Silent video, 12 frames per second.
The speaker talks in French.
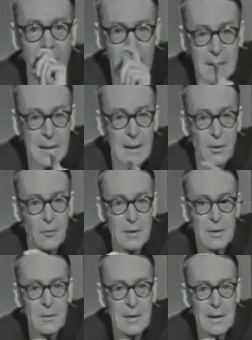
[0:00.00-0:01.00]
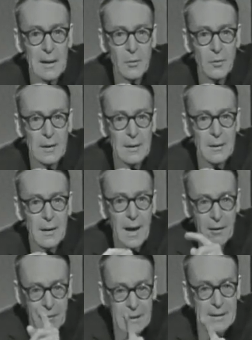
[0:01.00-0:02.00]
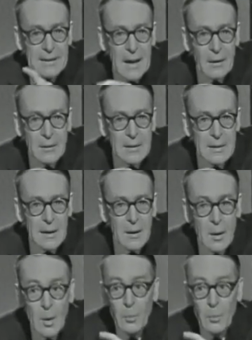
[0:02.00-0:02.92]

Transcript: Ben, c'est la Convention qui l'a trouvée avec des aérostats